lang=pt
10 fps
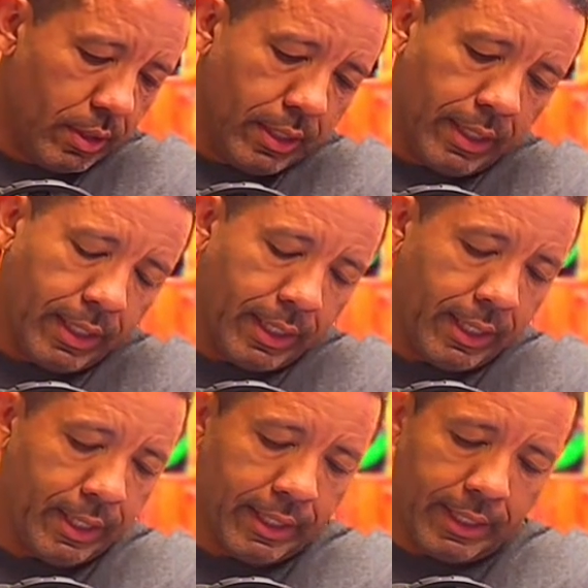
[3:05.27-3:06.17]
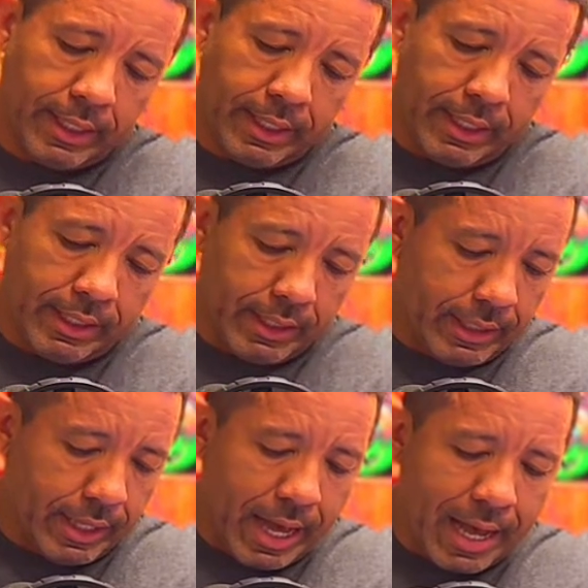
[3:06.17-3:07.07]
É,
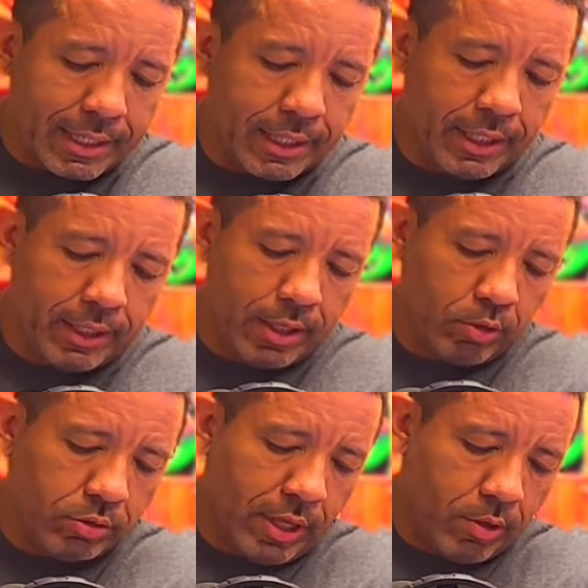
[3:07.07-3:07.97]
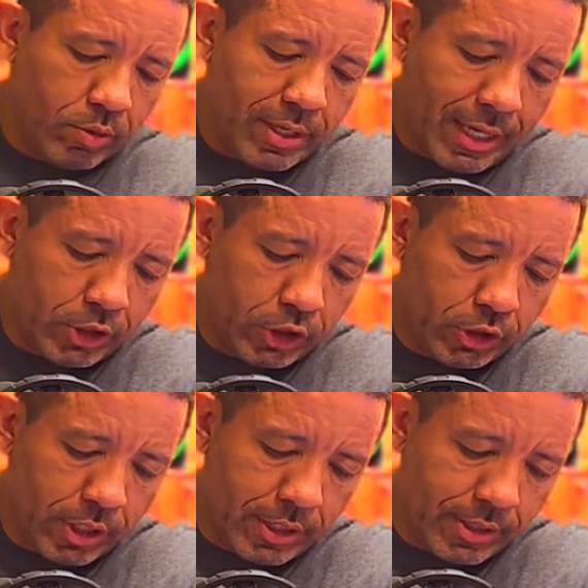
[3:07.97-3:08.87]
aqui eu tenho que a
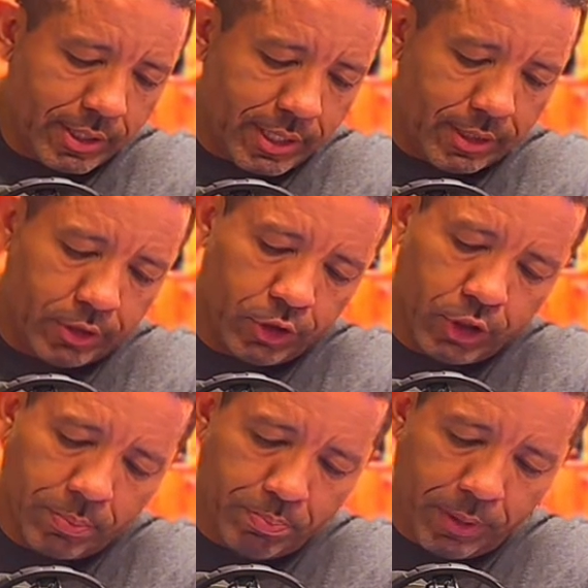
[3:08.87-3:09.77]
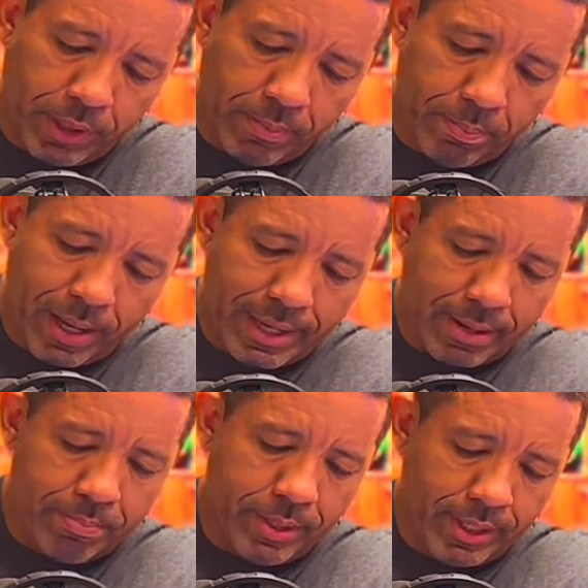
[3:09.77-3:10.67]
distância de P
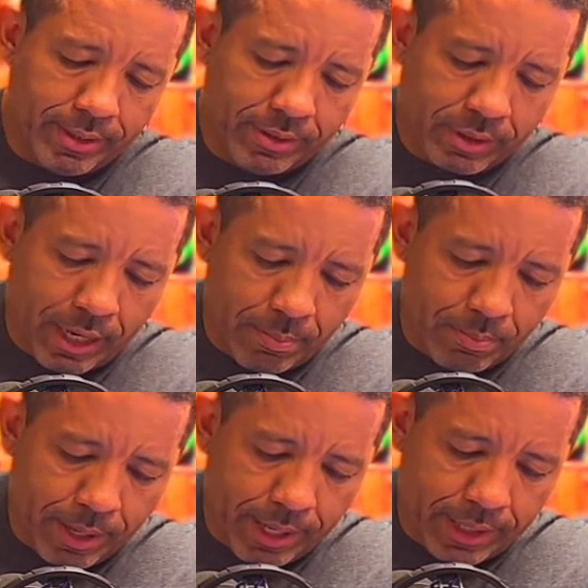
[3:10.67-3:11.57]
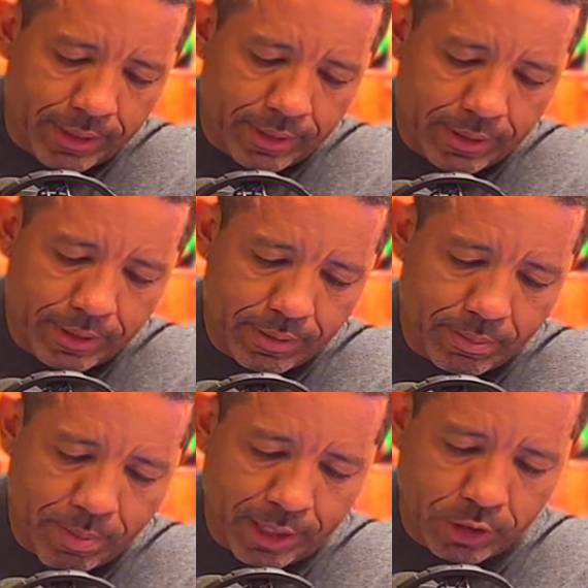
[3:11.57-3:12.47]
para B também
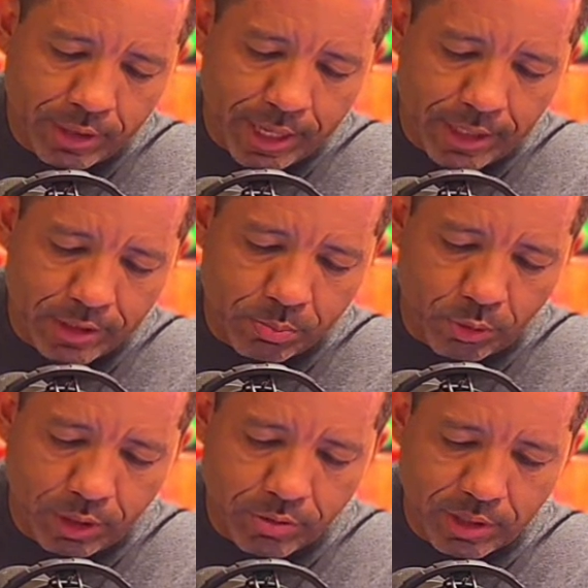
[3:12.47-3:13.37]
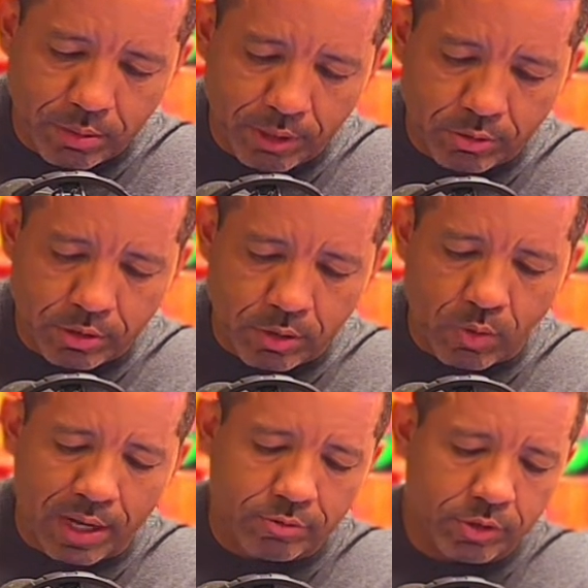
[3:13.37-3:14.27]
mede 10, porque os segmentos são
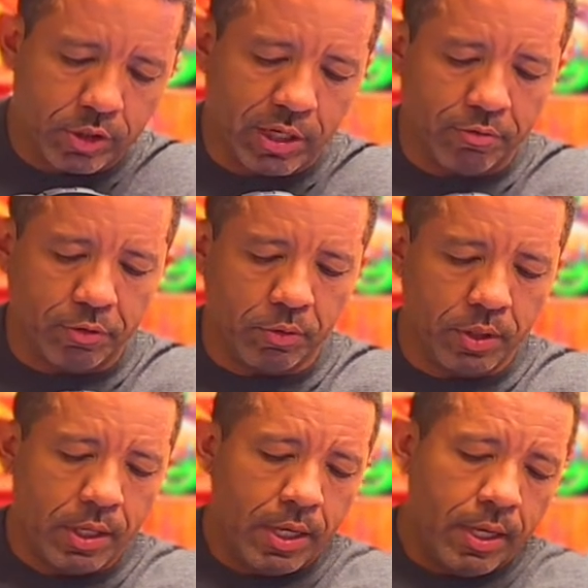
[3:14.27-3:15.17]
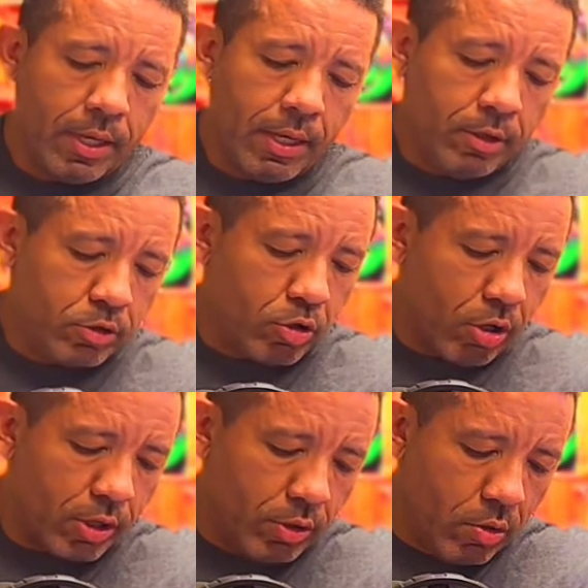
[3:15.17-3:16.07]
iguais, você já viu.
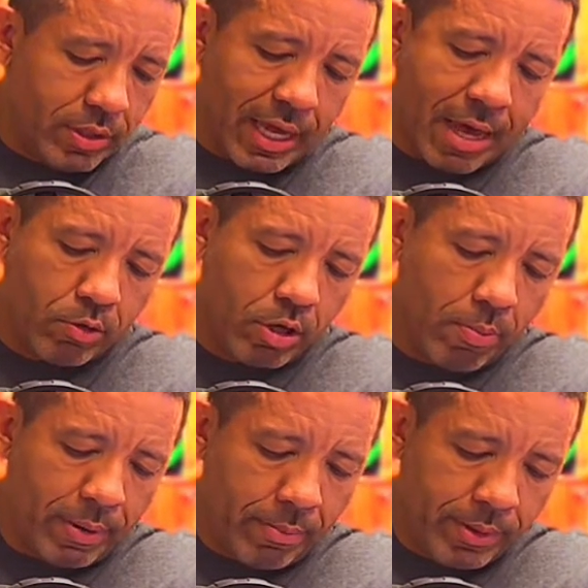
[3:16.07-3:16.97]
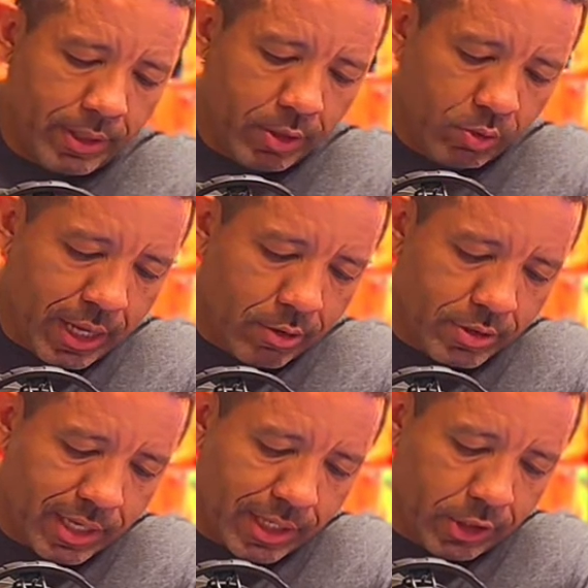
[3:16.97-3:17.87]
Só que eu não quero ir para B, eu quero
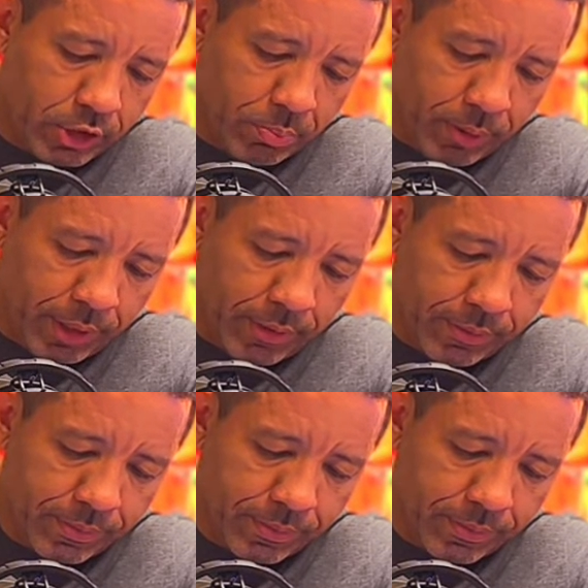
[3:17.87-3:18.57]
sair de P